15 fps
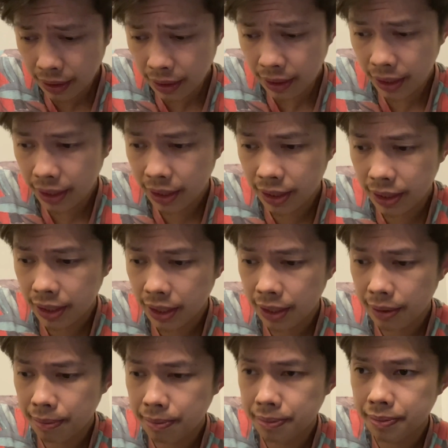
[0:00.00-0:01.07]
And
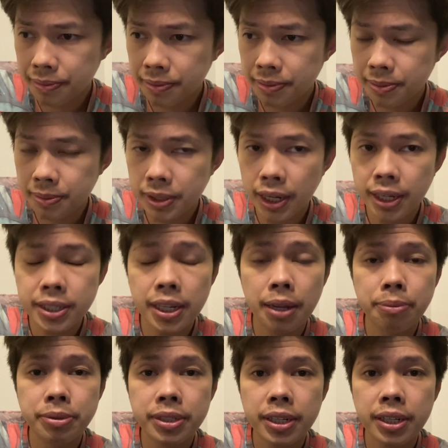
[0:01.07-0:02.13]
um, yes,
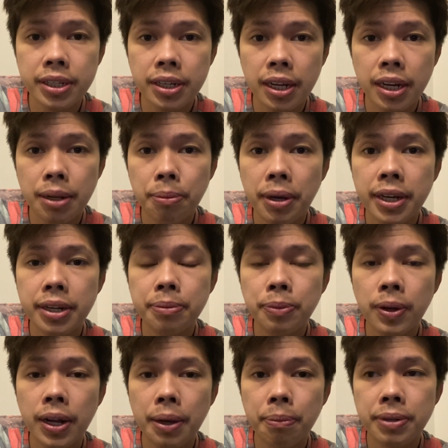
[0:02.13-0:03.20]
I've said, uh, labanan mo lang.